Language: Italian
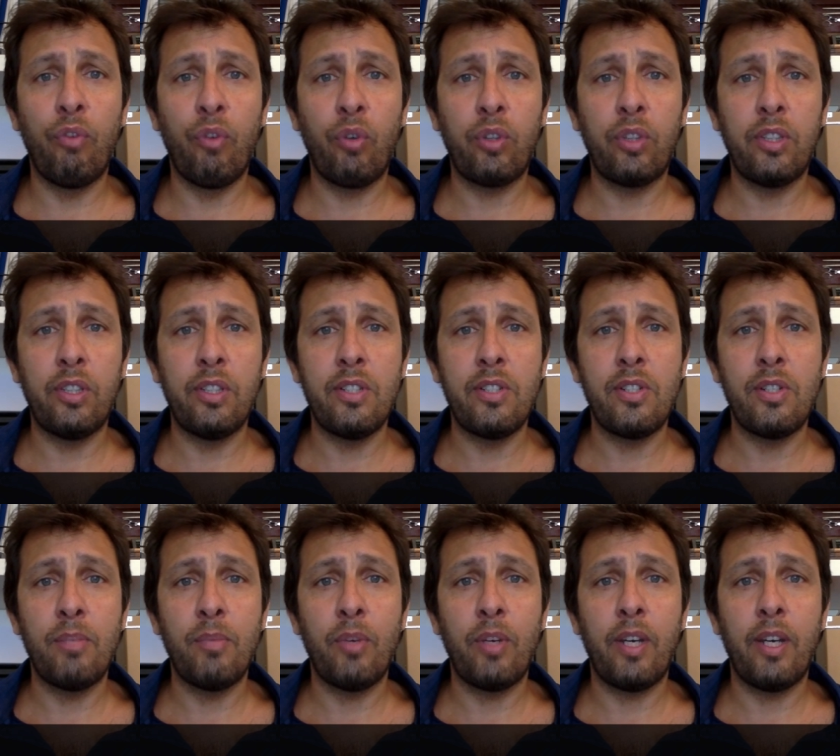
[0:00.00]

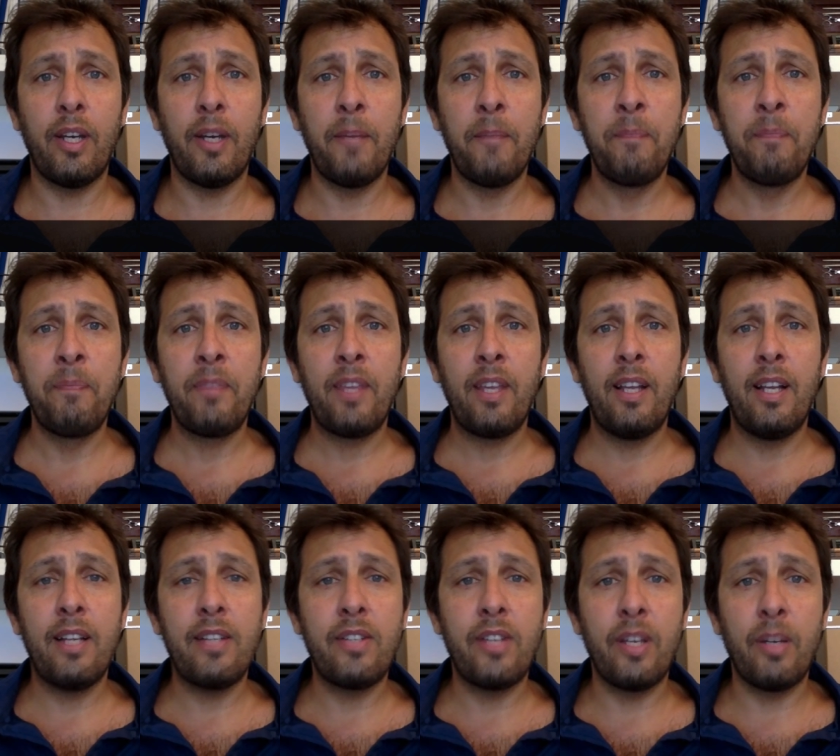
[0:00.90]
fortissimo che
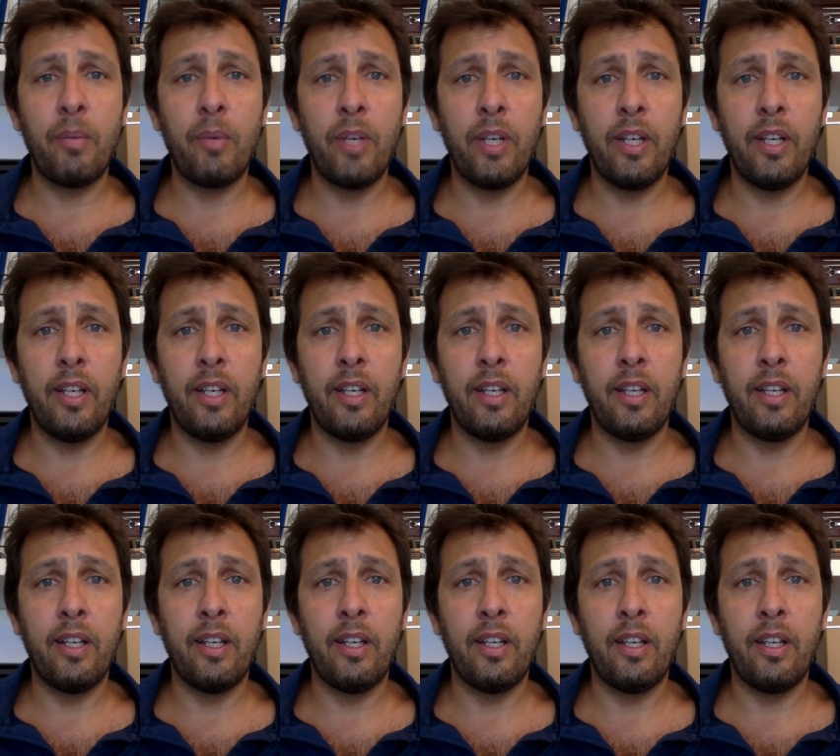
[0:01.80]
la segue
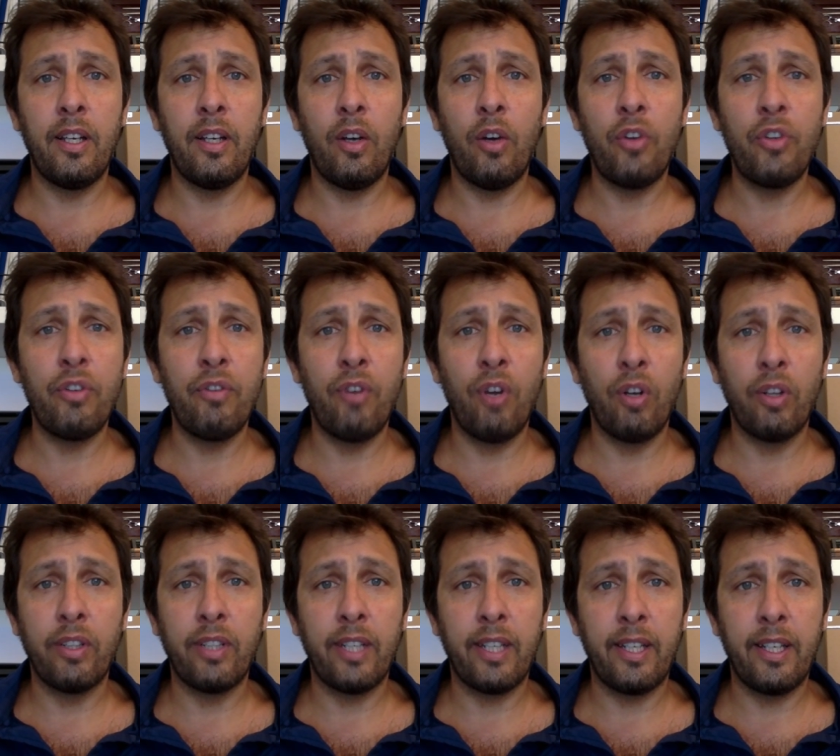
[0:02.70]
eh, ogni
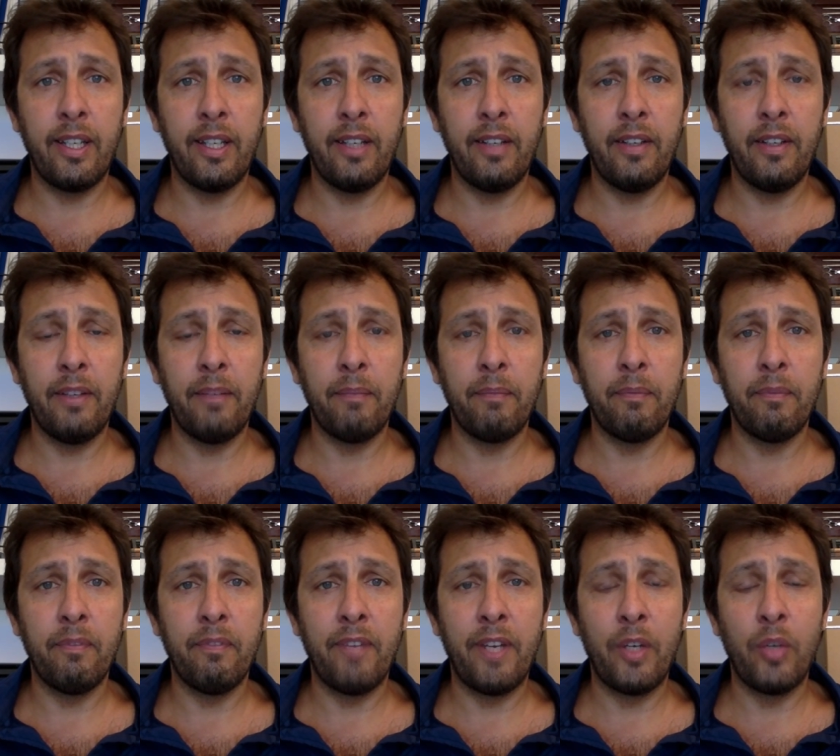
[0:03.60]
volta che
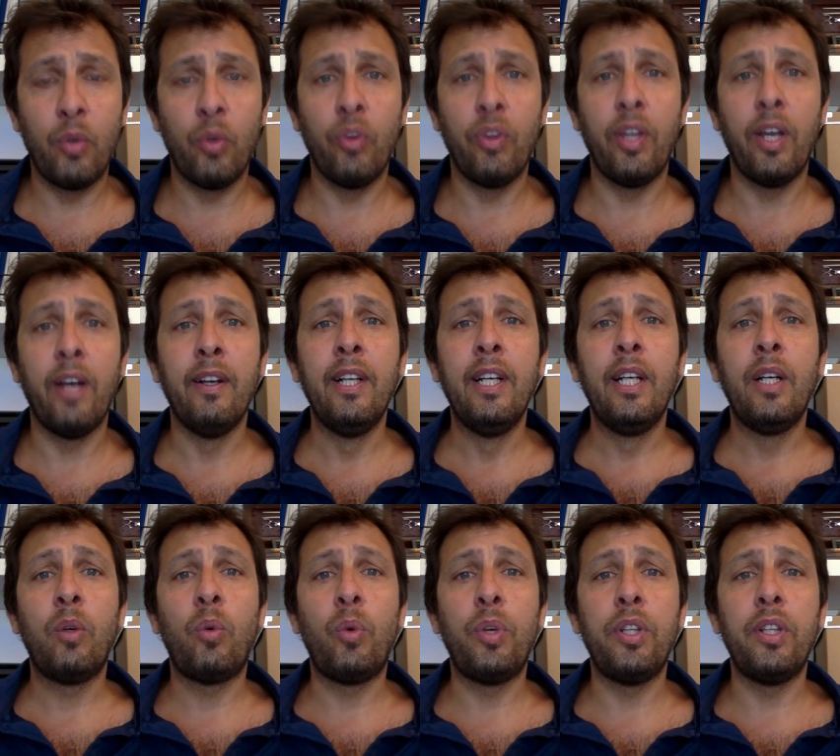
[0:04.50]
ehm, va in onda,
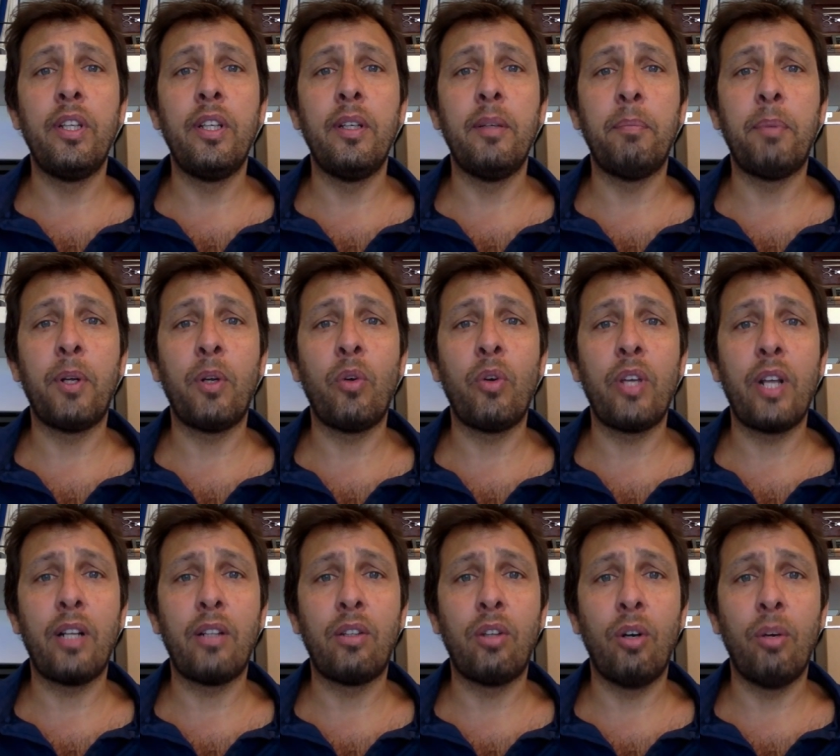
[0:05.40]
quindi per noi
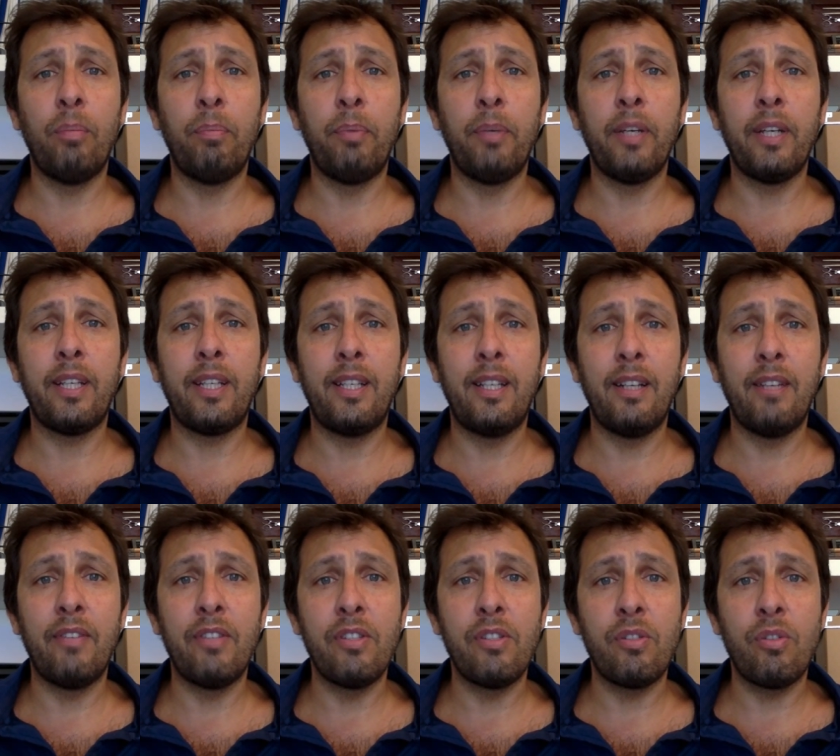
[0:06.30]
al top Chi
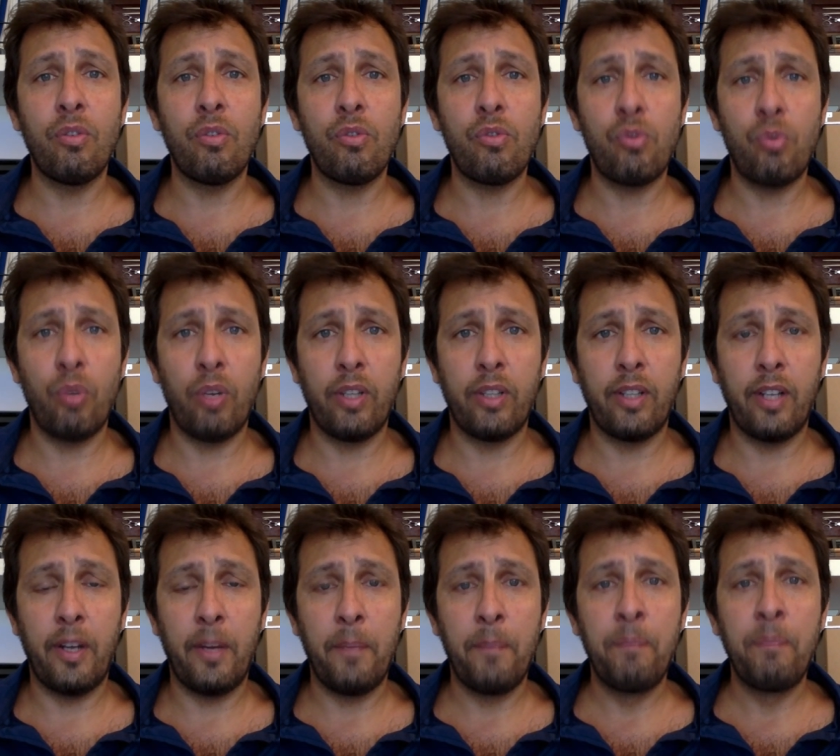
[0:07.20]
l'ha visto su Re
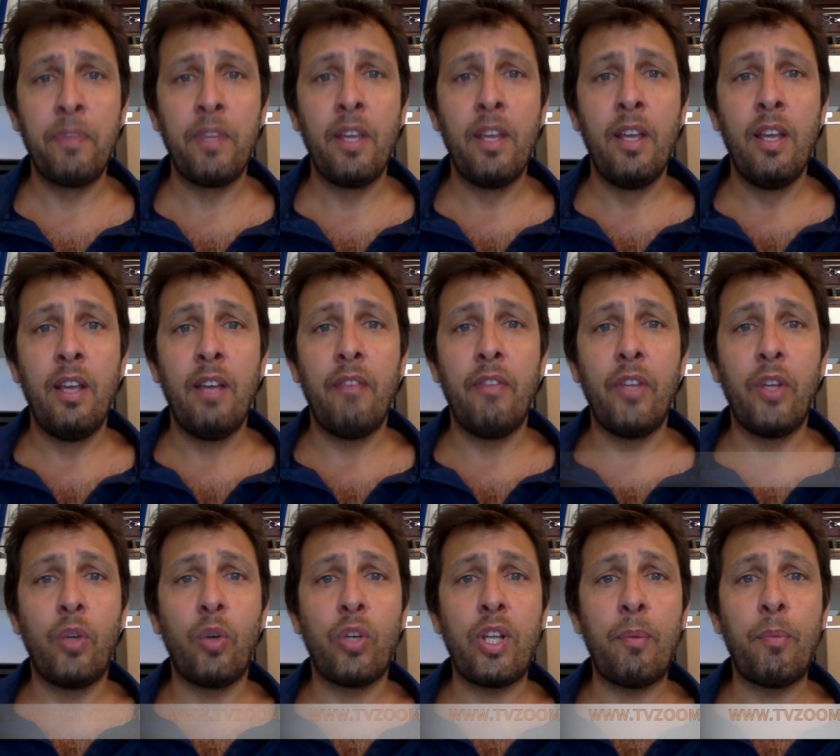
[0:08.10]
3. Vi
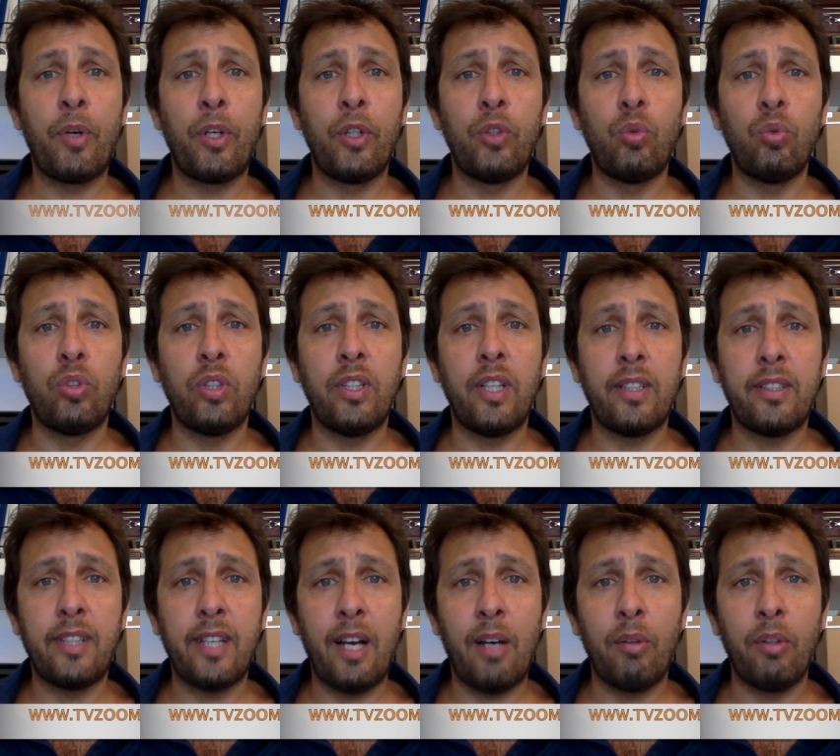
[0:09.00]
ricordiamo che tutti i
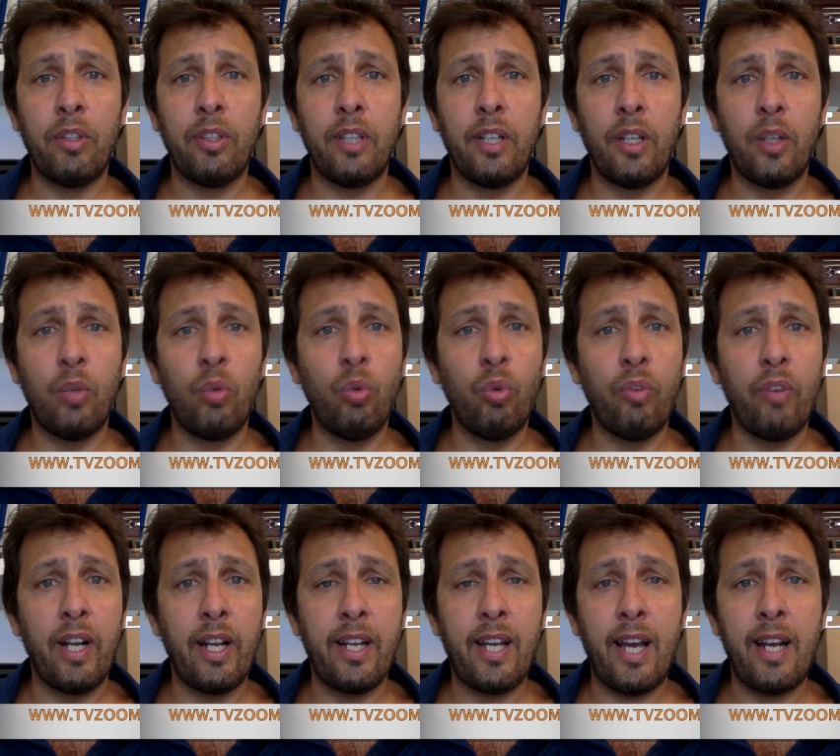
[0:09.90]
dati audio, le curve
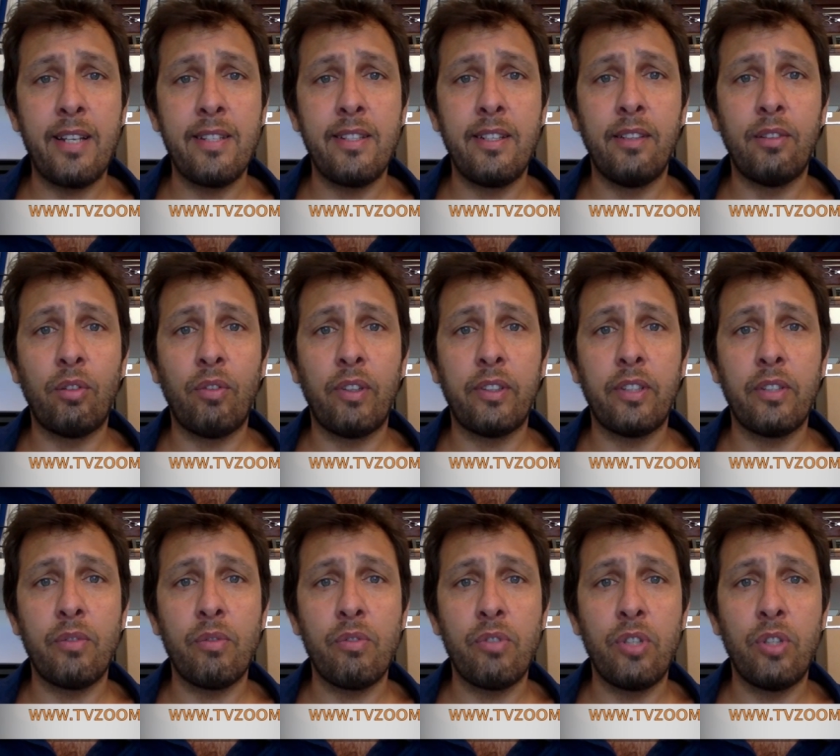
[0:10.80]
e le analisi le trovate
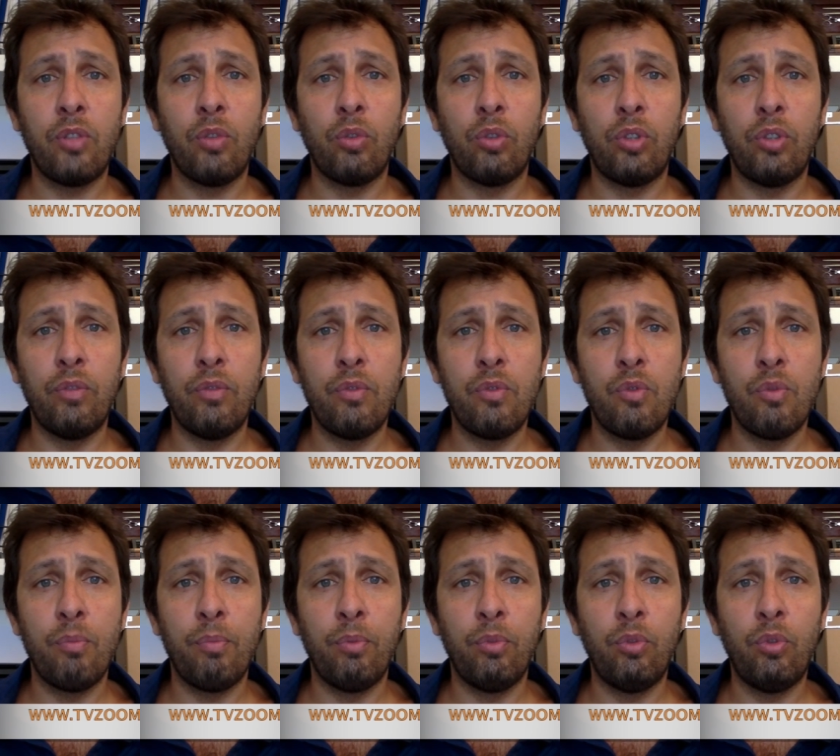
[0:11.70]
sul sito
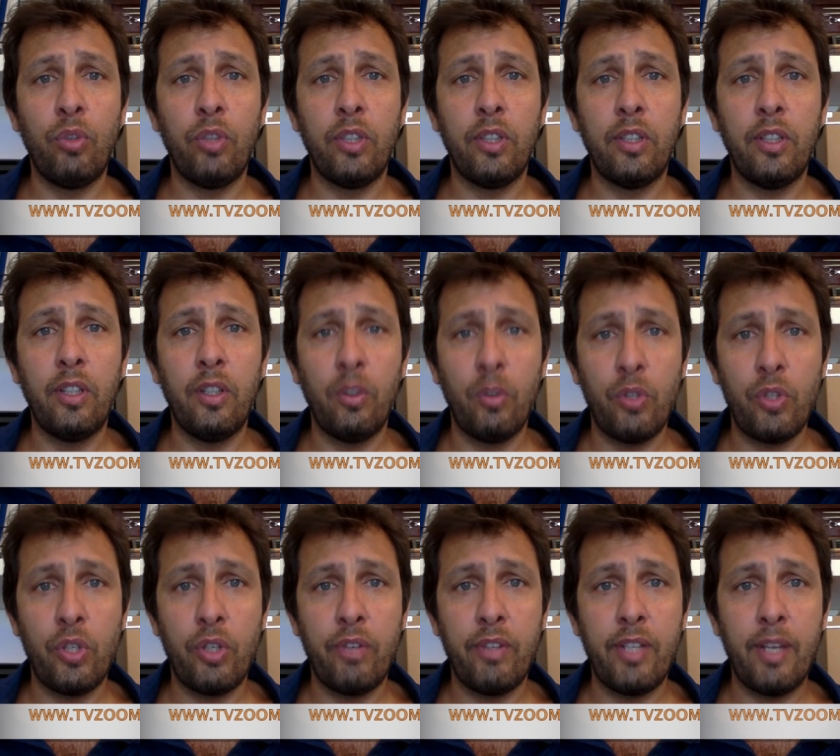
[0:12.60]
tvzoom.it, noi
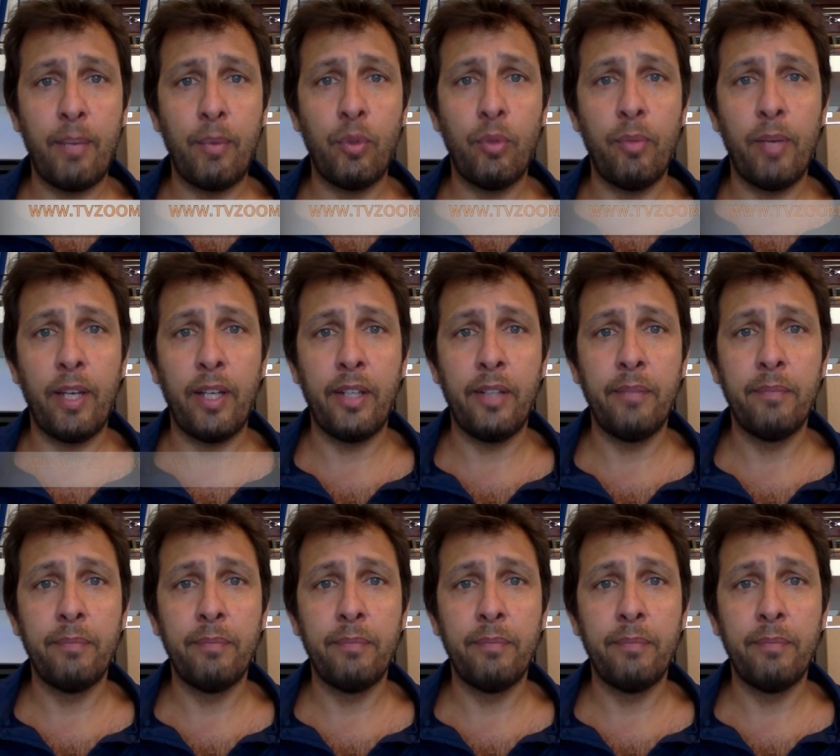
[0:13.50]
ci rivediamo domani.